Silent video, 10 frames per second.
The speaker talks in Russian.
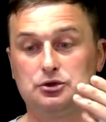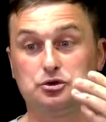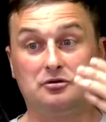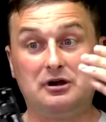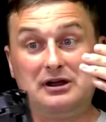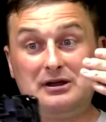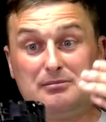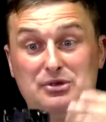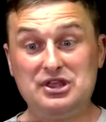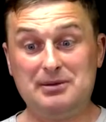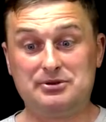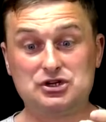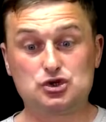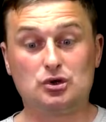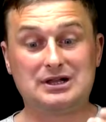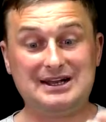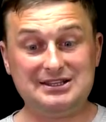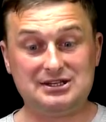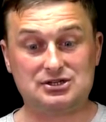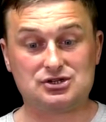То мне пришел
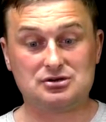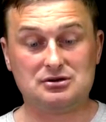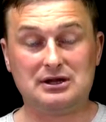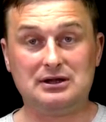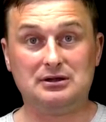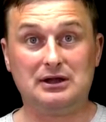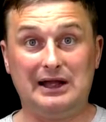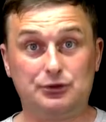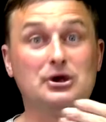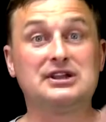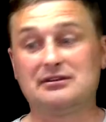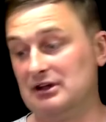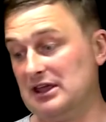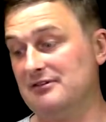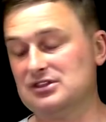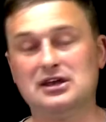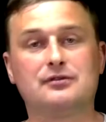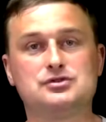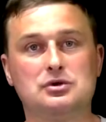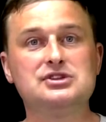картридж, а до этого я ведь
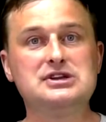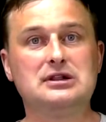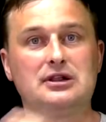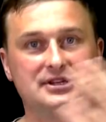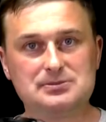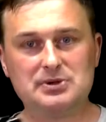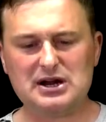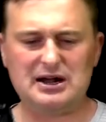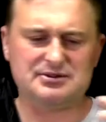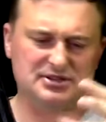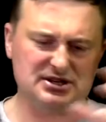так все и делал, разбирал,